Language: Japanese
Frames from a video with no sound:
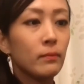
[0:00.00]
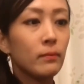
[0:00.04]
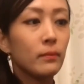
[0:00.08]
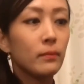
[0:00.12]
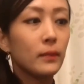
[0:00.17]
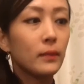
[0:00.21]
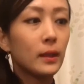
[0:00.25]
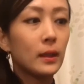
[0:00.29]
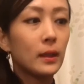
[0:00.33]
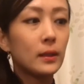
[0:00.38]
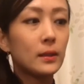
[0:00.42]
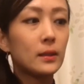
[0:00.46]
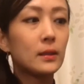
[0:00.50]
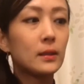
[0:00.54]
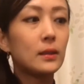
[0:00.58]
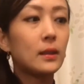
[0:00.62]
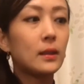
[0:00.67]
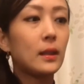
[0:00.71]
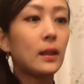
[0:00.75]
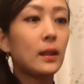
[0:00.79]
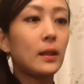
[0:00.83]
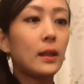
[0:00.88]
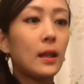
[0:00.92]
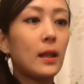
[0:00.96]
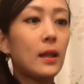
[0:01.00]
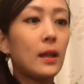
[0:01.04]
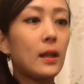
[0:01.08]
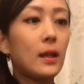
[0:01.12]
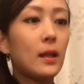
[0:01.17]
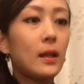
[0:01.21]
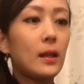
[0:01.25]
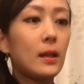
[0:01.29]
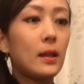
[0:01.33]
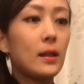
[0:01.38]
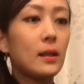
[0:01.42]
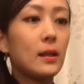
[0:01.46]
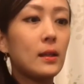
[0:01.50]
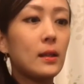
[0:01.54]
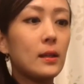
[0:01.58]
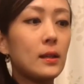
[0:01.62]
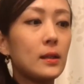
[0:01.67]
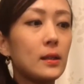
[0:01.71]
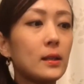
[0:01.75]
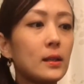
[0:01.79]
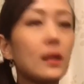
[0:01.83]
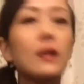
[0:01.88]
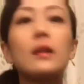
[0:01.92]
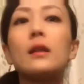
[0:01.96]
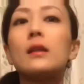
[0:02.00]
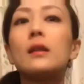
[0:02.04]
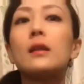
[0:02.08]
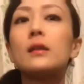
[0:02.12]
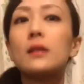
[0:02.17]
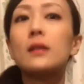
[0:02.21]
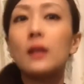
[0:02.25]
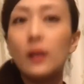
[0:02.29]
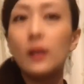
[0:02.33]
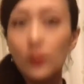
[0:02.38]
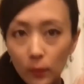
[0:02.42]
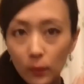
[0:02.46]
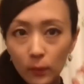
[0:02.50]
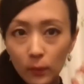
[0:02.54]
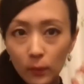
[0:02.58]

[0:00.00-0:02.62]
続けてしたんですけど